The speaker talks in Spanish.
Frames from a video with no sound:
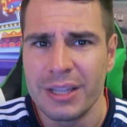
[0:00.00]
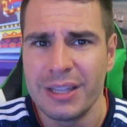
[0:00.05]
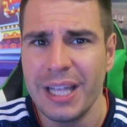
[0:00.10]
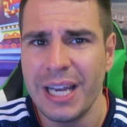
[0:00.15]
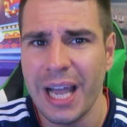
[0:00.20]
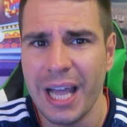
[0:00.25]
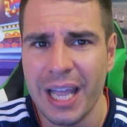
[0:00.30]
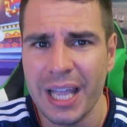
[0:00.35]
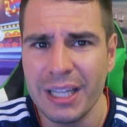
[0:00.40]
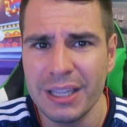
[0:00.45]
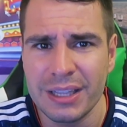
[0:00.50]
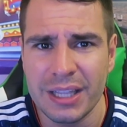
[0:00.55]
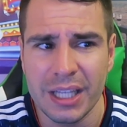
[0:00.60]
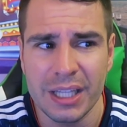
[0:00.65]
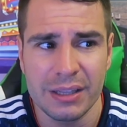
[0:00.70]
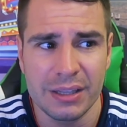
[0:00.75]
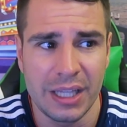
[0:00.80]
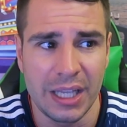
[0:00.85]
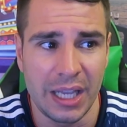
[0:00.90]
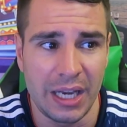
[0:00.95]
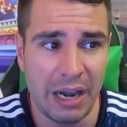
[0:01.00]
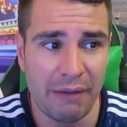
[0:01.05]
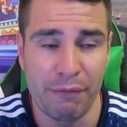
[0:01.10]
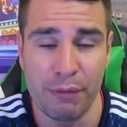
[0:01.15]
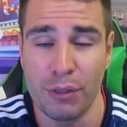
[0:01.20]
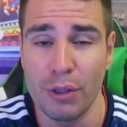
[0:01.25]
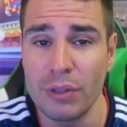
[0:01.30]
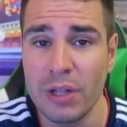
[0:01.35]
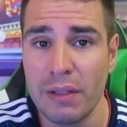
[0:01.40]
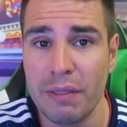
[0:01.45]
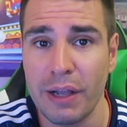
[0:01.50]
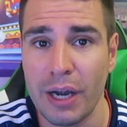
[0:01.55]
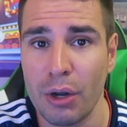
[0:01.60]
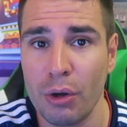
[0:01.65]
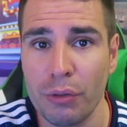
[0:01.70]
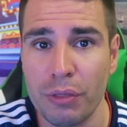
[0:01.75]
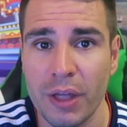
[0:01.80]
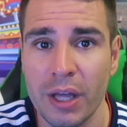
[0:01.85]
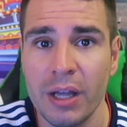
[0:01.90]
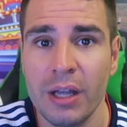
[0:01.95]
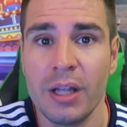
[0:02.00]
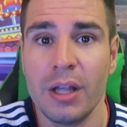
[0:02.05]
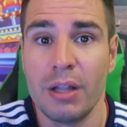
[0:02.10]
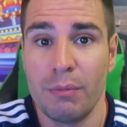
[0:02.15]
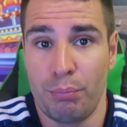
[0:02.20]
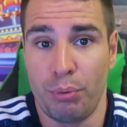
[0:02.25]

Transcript: de la gente, de la afición del Zaragoza,